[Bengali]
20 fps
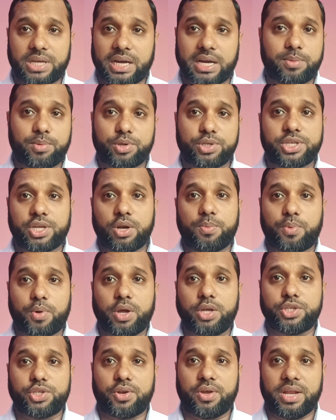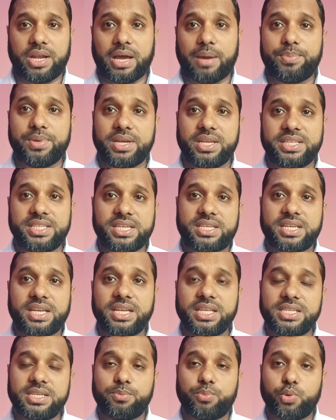টাকা পয়সারও প্রয়োজন হয় না আপনি নিজেরটা
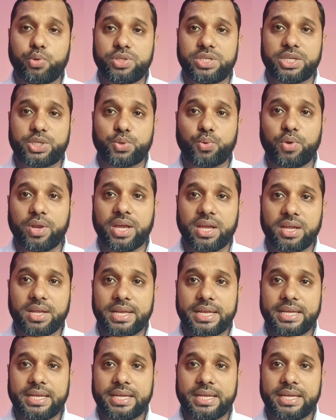নিজে বুঝে শুনে